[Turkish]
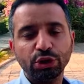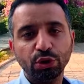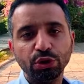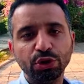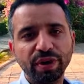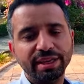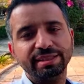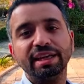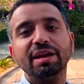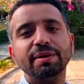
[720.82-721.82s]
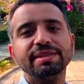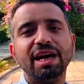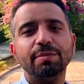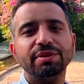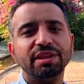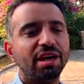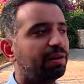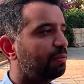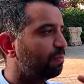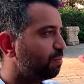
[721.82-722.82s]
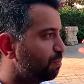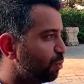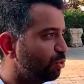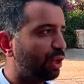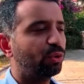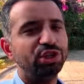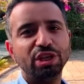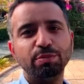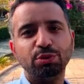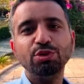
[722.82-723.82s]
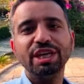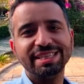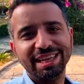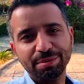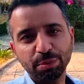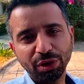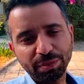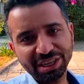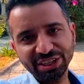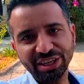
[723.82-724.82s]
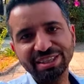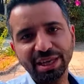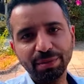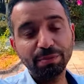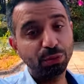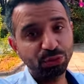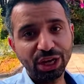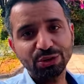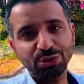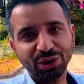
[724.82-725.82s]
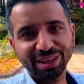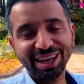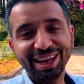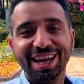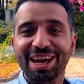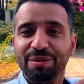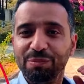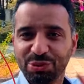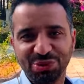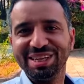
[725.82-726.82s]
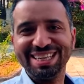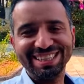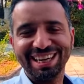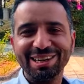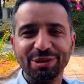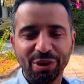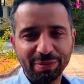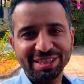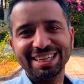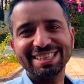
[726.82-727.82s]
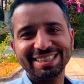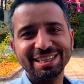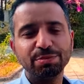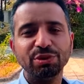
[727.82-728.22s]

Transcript: Reşondu ve Instagram hesabında bundan önceki bütün gezilerimi bulabileceğiniz gibi bundan sonra da bütün gezileri görebileceksiniz.